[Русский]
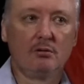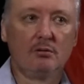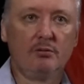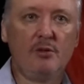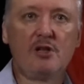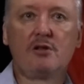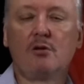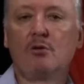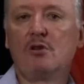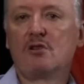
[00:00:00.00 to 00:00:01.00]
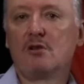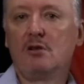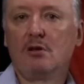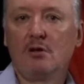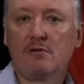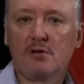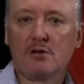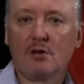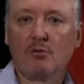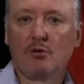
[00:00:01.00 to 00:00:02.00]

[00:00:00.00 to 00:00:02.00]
вместе, но не соединены в систему.